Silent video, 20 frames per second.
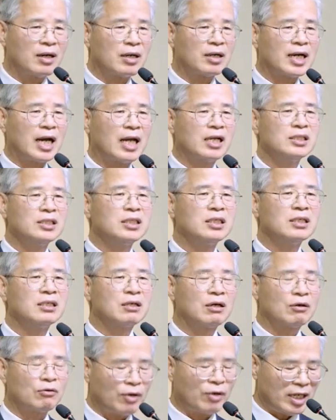가르치는
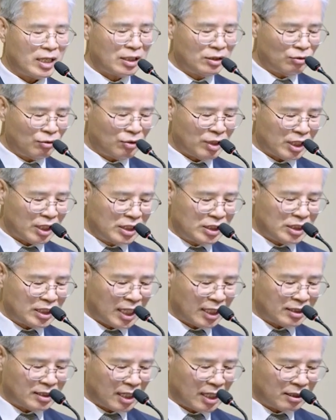것과 행동이
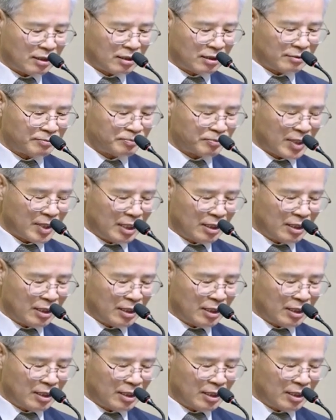일치하지 않는